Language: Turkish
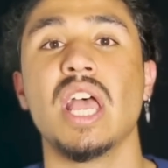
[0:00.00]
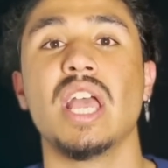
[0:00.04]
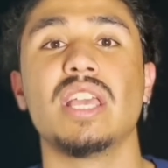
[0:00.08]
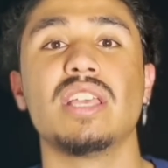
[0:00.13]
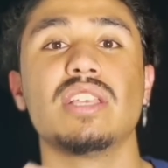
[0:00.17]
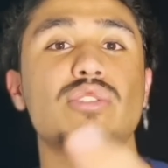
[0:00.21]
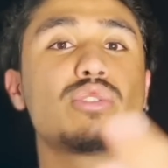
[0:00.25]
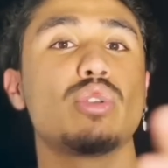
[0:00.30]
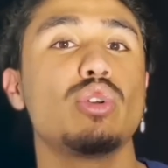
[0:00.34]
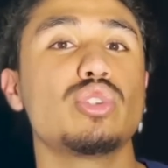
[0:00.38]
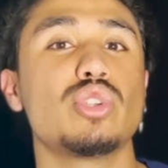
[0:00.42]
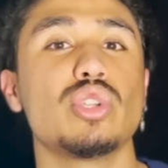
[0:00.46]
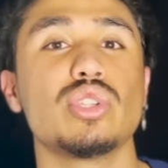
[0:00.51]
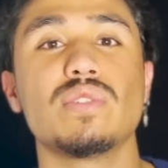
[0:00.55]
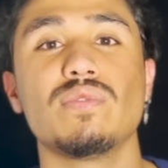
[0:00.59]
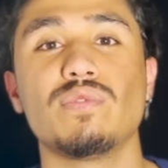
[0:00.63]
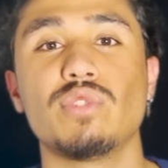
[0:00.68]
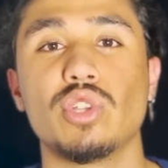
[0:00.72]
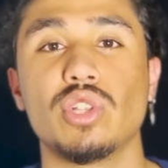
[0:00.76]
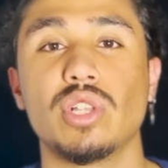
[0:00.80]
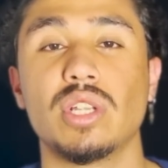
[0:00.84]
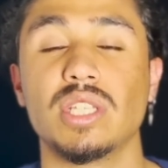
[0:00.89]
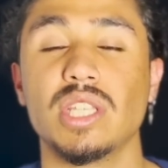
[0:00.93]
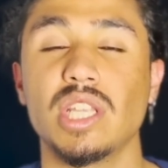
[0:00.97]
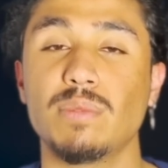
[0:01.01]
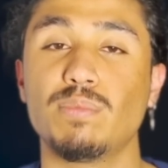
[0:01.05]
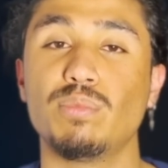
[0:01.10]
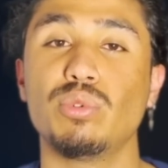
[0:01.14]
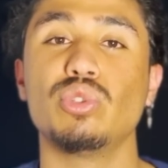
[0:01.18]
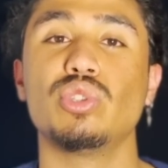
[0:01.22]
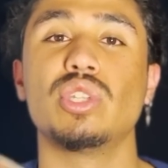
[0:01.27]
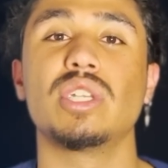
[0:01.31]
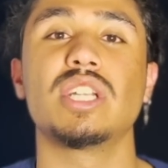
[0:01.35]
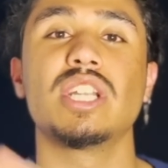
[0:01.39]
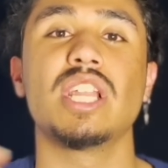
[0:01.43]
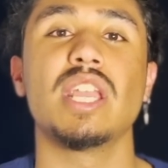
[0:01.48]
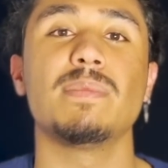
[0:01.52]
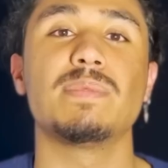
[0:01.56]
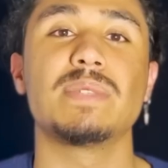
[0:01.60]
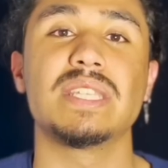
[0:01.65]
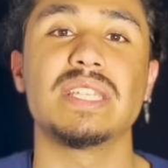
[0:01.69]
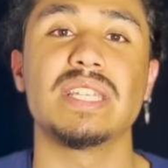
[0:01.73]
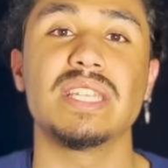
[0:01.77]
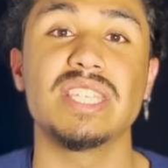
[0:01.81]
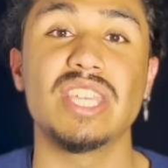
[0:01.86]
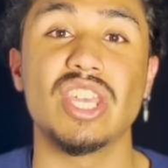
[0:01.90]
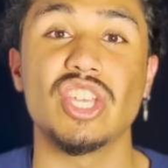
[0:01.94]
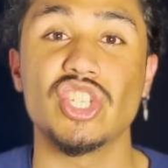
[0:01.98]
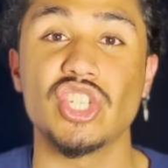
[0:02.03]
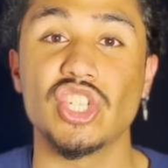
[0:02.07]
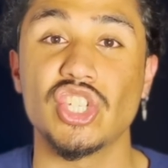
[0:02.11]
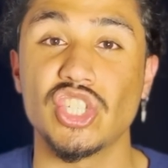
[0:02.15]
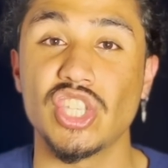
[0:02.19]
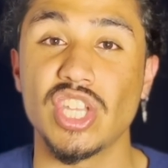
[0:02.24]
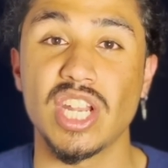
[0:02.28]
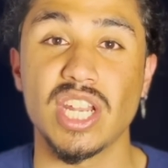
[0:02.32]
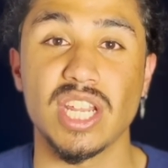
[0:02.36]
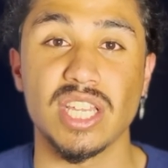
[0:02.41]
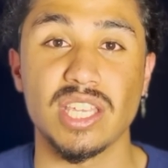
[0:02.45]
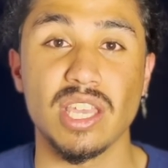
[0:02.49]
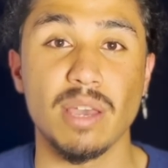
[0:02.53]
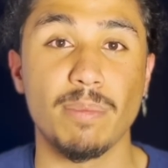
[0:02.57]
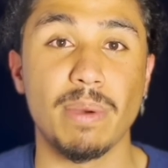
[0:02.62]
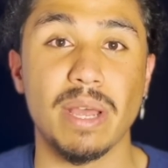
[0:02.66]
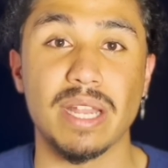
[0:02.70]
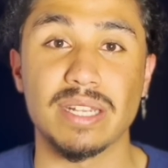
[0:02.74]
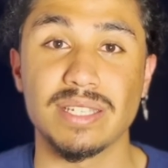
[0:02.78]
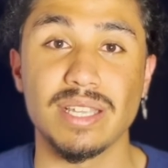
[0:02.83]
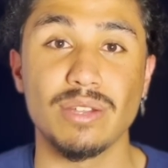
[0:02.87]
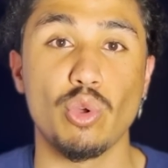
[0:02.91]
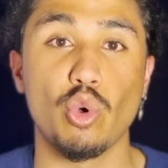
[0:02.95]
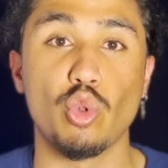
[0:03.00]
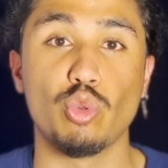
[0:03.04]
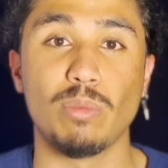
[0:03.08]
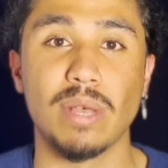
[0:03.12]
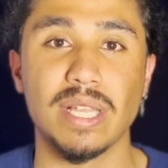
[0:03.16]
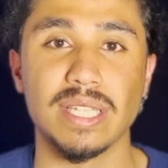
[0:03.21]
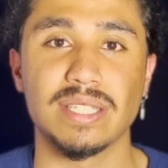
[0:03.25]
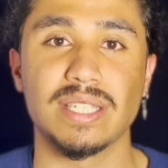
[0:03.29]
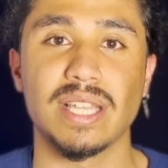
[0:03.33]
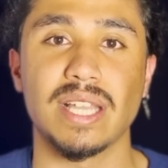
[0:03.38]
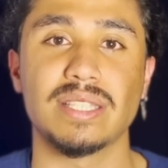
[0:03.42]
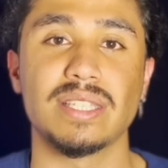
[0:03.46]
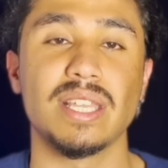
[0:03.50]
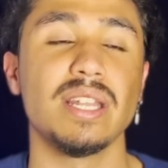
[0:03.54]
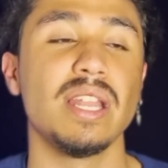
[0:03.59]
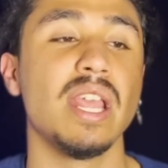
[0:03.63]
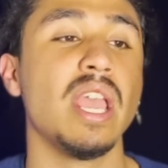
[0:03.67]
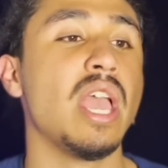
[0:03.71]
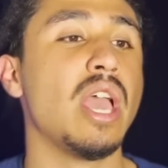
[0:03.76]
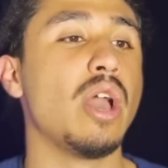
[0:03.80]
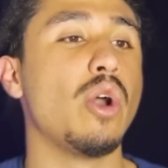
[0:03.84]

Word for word: E, soru çözüm videolarıdır. Bunların hepsini geçiştirerek yaparsan olmaz zaten.